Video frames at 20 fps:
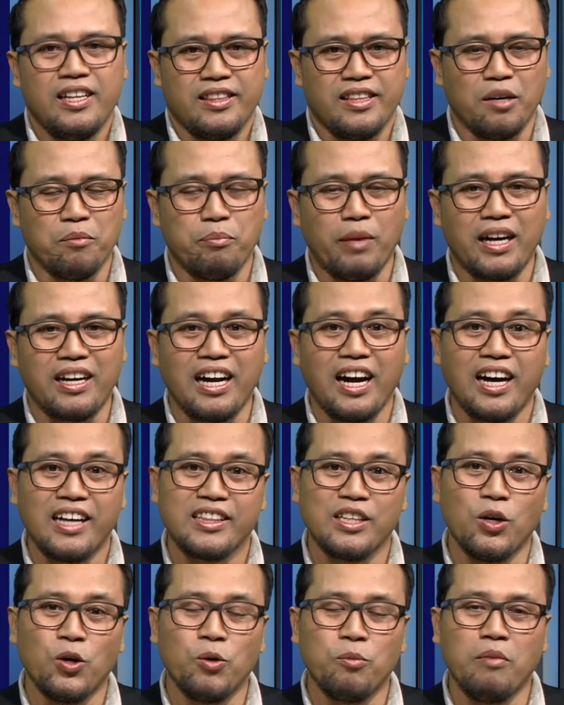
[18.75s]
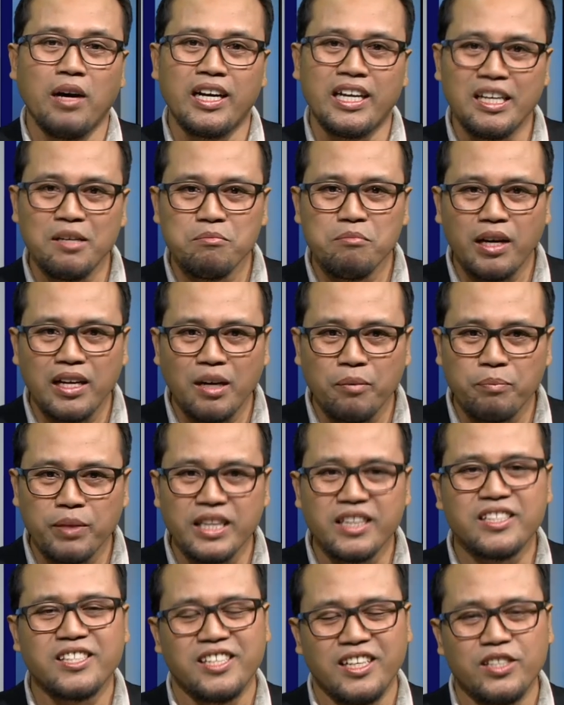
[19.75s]
ng pagkakataong maging
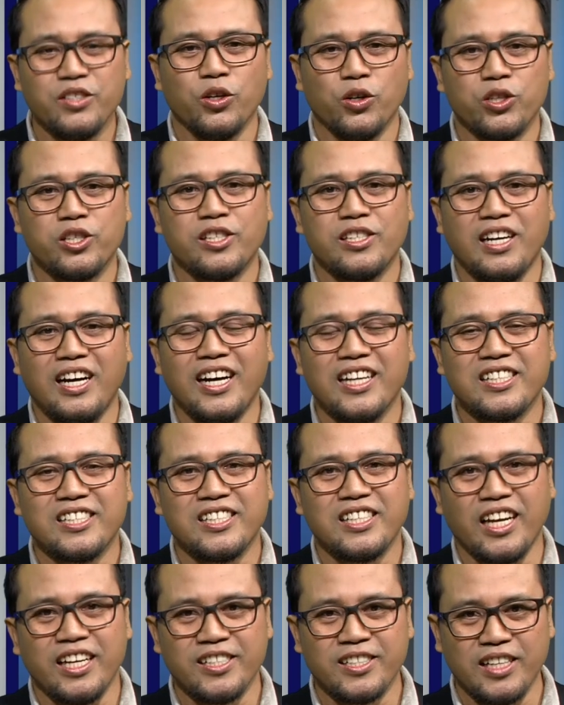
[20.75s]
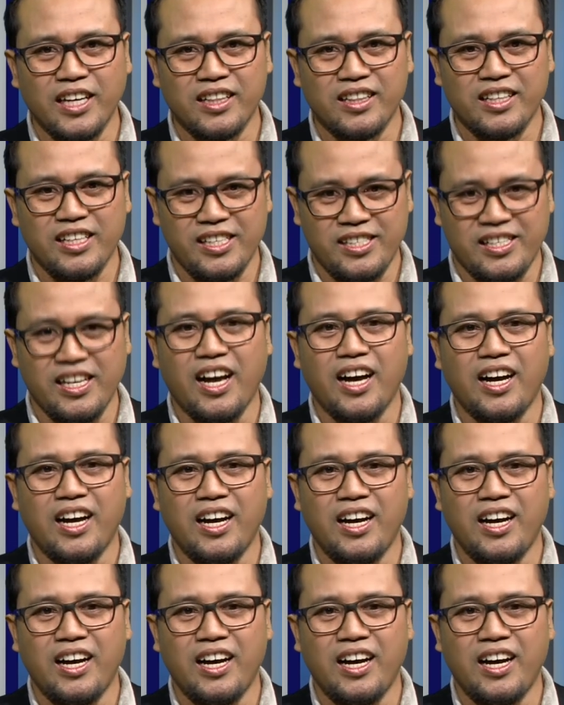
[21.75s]
malapit sa Diyos at sa isa't isa.